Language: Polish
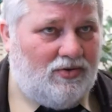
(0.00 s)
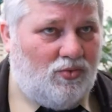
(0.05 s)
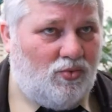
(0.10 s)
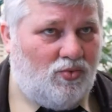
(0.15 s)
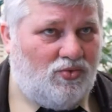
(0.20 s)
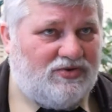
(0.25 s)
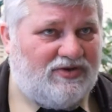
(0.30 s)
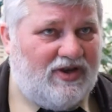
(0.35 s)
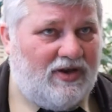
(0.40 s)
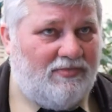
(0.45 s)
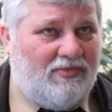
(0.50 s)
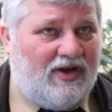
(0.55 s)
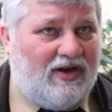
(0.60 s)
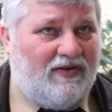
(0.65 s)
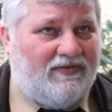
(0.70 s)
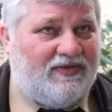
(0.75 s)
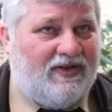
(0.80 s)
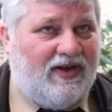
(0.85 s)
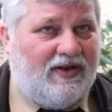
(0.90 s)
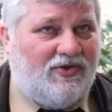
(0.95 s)

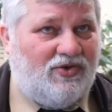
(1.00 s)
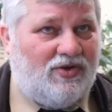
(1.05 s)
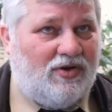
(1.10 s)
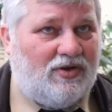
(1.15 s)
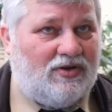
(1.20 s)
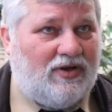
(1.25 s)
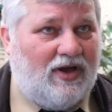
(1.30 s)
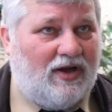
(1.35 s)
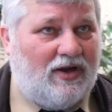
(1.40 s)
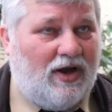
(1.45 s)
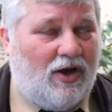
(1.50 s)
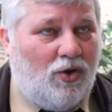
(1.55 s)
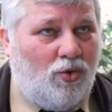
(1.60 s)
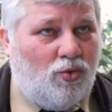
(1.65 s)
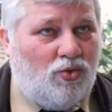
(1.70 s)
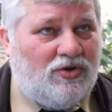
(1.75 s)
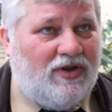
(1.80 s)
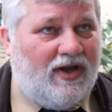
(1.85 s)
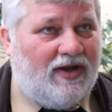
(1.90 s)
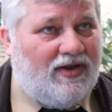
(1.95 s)
ósemka w dacie taka
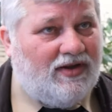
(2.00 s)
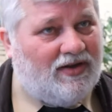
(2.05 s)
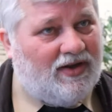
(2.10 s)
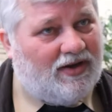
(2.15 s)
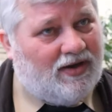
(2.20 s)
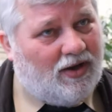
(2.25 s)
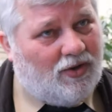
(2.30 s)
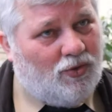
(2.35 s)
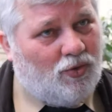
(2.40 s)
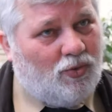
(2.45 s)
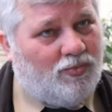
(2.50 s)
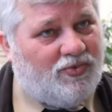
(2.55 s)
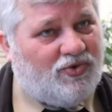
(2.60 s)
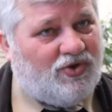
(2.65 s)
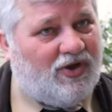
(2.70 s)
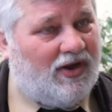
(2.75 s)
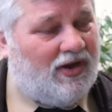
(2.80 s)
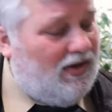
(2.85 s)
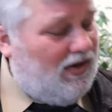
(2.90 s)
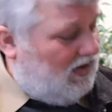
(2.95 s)
chuda i taka
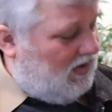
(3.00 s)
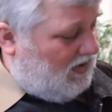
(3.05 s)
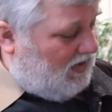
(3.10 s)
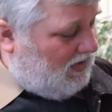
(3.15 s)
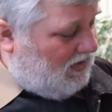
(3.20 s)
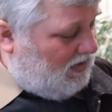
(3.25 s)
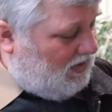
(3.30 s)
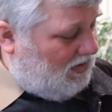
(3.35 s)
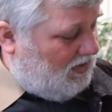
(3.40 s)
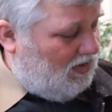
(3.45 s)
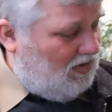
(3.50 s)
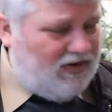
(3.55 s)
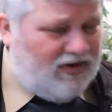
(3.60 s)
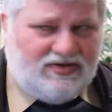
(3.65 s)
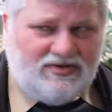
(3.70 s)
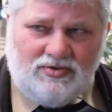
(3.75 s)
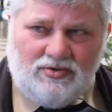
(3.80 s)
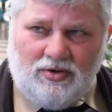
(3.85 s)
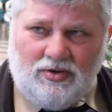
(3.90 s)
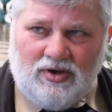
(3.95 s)
grubsza. No i ona
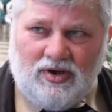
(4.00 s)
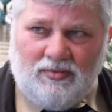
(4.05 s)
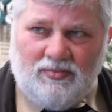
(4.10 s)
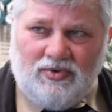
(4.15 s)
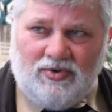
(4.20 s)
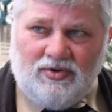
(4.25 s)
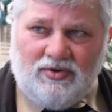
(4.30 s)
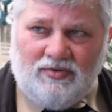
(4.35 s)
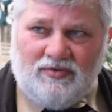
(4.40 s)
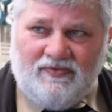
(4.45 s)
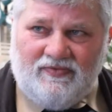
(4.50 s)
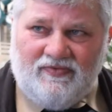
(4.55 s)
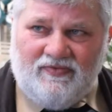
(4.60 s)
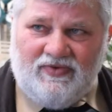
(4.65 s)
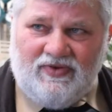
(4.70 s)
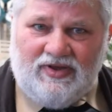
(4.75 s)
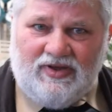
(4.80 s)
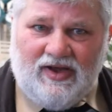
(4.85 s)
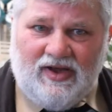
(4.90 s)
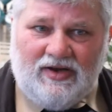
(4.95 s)
jest droga, bo
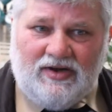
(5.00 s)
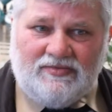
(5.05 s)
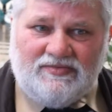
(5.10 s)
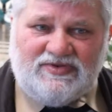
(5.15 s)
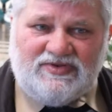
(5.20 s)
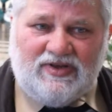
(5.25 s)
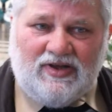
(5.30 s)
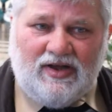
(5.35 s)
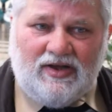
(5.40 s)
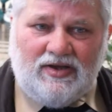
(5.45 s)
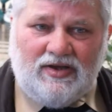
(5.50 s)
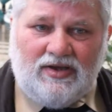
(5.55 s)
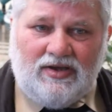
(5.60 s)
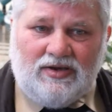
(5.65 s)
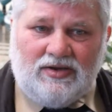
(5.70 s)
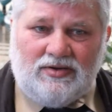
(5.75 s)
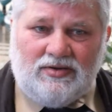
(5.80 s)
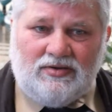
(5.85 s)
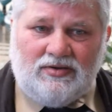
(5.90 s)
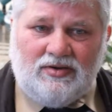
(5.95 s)
w idealnym
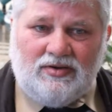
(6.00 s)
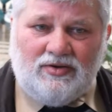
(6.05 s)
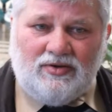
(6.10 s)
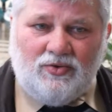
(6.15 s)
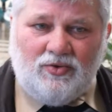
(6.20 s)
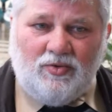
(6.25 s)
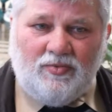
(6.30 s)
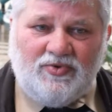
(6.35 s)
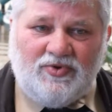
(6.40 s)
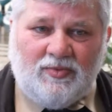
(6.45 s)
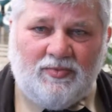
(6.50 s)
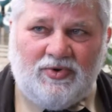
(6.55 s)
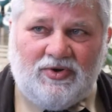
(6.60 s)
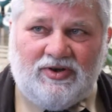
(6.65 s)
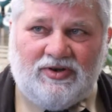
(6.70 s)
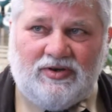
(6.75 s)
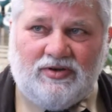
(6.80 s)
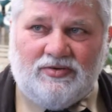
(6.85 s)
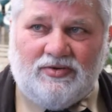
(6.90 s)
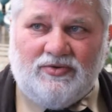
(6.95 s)
stanie grubsza
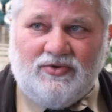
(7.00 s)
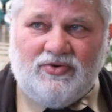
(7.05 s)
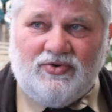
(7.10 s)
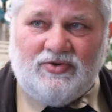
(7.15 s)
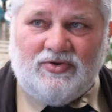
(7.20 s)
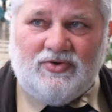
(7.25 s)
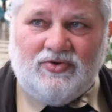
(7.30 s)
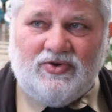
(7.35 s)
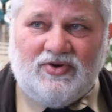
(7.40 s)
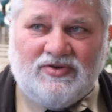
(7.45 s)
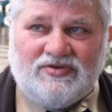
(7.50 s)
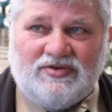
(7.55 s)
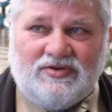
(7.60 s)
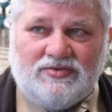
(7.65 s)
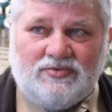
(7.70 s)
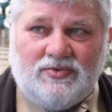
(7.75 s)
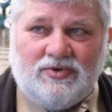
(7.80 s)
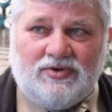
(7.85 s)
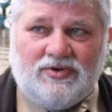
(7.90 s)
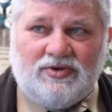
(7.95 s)
moneta to 3000
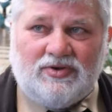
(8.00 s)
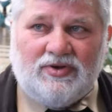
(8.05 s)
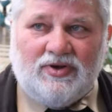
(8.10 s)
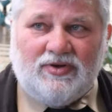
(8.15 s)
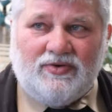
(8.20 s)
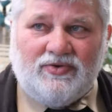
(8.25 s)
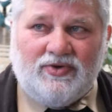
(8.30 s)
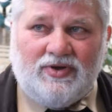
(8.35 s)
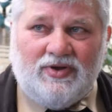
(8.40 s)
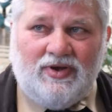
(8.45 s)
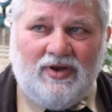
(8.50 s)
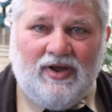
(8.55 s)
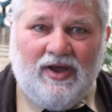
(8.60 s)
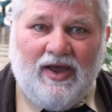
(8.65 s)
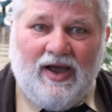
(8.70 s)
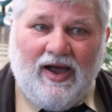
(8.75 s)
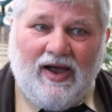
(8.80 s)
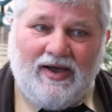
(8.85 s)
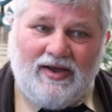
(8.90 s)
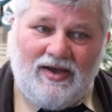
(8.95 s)
zł, także,
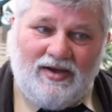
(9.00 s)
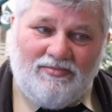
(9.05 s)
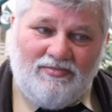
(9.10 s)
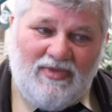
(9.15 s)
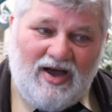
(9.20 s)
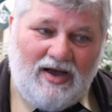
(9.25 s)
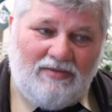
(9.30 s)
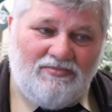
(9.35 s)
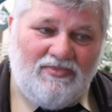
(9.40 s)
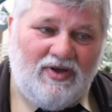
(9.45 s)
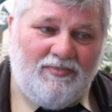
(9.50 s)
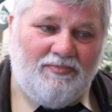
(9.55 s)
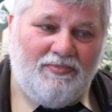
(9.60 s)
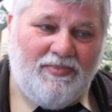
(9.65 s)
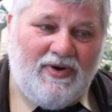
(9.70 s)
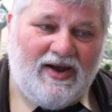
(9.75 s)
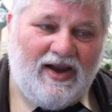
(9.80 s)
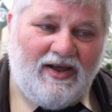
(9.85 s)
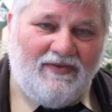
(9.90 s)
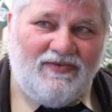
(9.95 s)
a ja mam
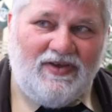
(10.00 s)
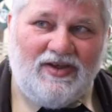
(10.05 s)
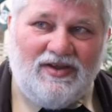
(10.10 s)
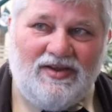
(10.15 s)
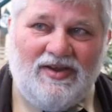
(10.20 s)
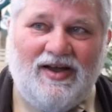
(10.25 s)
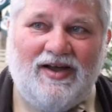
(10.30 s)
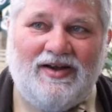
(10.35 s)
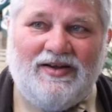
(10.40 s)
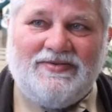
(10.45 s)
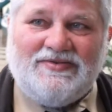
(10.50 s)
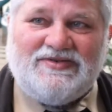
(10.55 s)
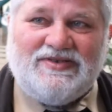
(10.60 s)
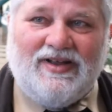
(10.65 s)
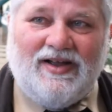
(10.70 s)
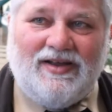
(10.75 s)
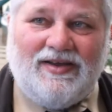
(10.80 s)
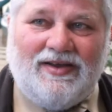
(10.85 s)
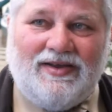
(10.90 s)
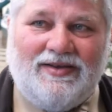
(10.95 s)
prawie idealnym
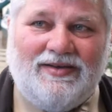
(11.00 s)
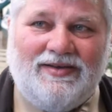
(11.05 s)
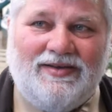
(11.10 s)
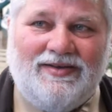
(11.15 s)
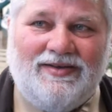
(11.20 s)
stanie.